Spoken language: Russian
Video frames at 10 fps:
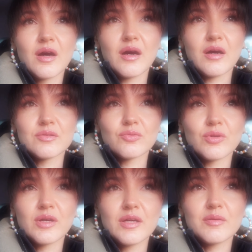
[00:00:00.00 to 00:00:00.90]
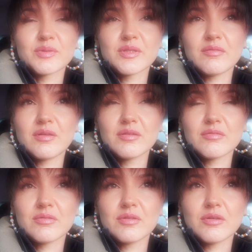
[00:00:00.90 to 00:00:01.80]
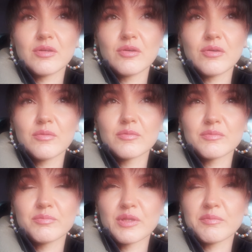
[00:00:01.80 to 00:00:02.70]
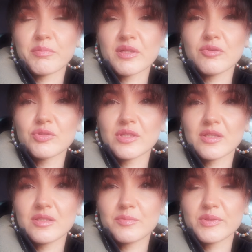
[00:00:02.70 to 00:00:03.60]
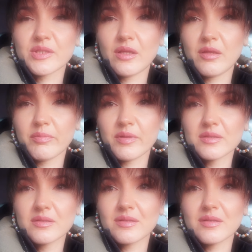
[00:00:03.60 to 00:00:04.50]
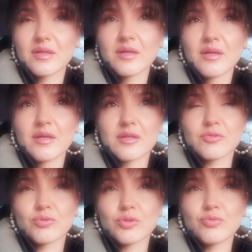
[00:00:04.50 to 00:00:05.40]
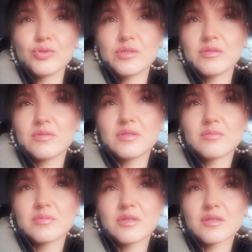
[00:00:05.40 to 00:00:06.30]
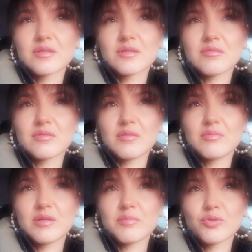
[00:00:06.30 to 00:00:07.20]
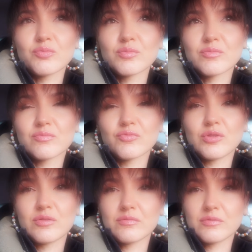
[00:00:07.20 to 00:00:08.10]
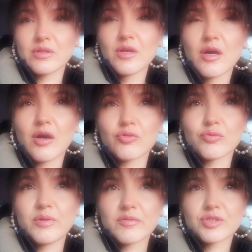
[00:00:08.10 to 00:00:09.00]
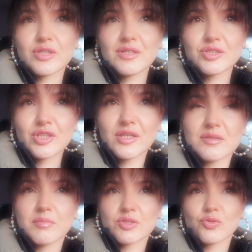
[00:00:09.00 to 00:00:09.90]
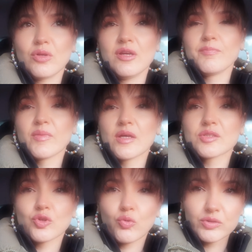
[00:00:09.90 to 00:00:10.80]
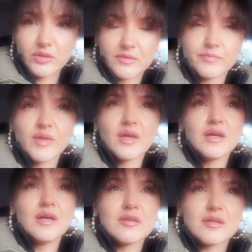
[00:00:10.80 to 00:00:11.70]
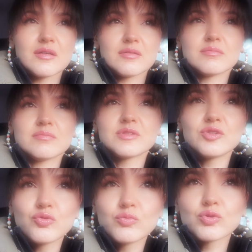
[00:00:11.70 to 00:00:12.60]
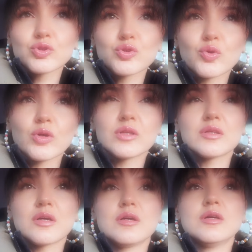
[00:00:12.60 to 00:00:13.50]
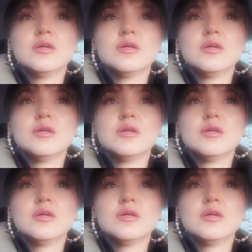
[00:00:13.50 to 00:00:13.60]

а другая посоветовала, и продаются такие специальные пластыри, которые носите, видимо, некоторое время, а потом вот эта вот огрубевшая часть, мозоль сходит. Э, не думаю, что это